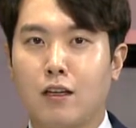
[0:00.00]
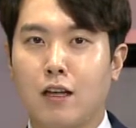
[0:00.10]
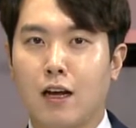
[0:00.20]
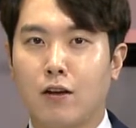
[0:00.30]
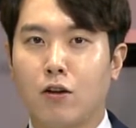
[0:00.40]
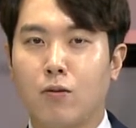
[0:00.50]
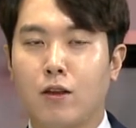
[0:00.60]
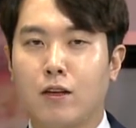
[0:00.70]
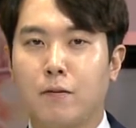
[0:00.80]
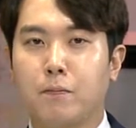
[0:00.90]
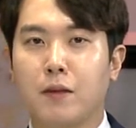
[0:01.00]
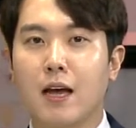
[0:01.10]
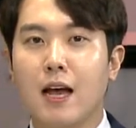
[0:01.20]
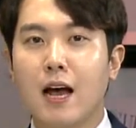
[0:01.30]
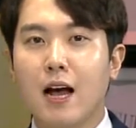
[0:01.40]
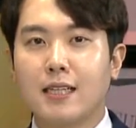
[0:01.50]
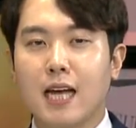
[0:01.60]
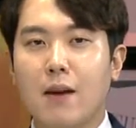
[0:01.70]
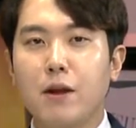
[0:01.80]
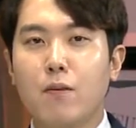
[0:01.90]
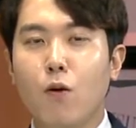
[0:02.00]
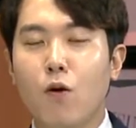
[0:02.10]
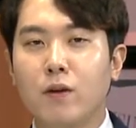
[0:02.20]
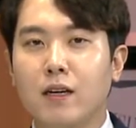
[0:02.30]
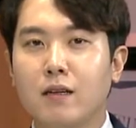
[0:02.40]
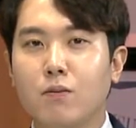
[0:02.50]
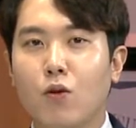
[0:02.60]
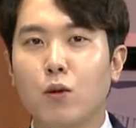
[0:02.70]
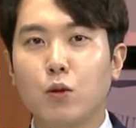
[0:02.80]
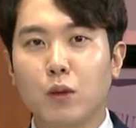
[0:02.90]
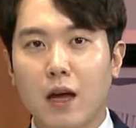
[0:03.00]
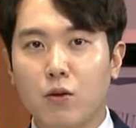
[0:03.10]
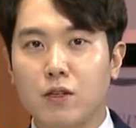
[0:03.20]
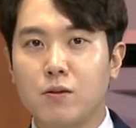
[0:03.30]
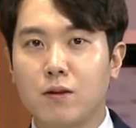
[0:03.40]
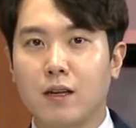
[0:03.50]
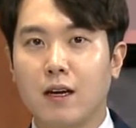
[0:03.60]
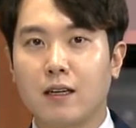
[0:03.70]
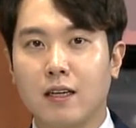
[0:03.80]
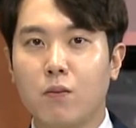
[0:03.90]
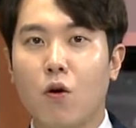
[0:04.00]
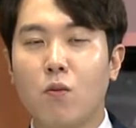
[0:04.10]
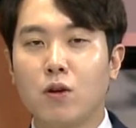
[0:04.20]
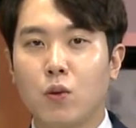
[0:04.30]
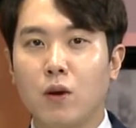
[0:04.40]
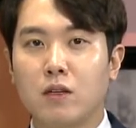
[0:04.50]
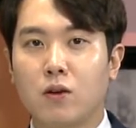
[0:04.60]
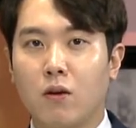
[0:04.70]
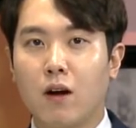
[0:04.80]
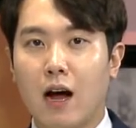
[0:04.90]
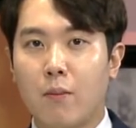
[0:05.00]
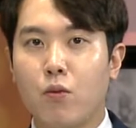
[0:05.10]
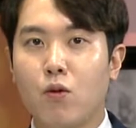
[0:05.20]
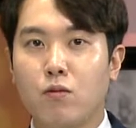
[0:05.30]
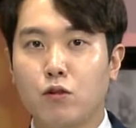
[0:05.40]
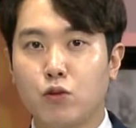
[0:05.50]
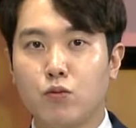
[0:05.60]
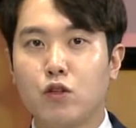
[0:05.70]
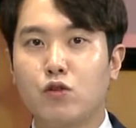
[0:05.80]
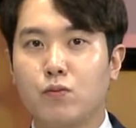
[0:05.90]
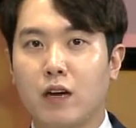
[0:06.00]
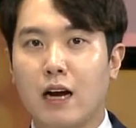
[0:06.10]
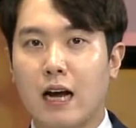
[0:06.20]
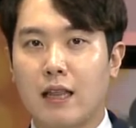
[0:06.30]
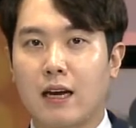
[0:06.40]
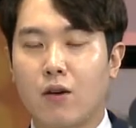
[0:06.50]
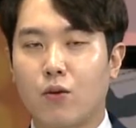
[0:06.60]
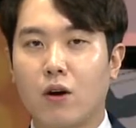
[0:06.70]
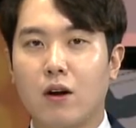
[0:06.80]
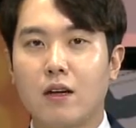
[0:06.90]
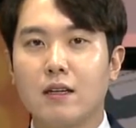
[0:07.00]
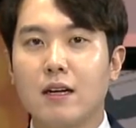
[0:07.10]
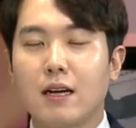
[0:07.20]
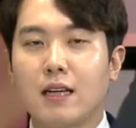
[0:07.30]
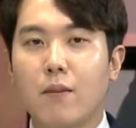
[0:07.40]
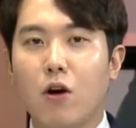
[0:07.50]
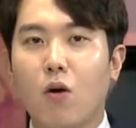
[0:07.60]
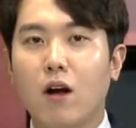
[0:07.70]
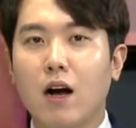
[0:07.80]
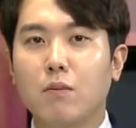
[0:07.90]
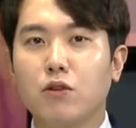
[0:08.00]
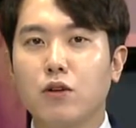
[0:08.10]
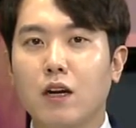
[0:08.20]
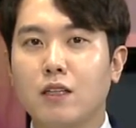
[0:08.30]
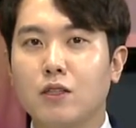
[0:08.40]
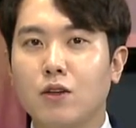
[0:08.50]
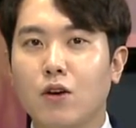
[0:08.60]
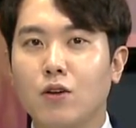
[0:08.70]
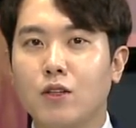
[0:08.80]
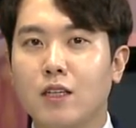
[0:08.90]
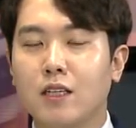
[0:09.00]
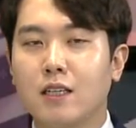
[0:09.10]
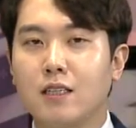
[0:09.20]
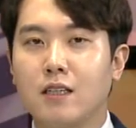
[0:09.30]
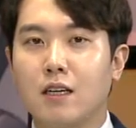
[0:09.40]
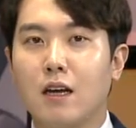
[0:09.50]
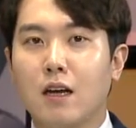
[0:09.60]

있다. 그러면은 3일보험이라는 보험이 또 따로 있습니다. 그 보험을 통해서 암보험을 충분히 준비가 가능하고요. 그 다음에 건강한 분들 같은 경우는 이제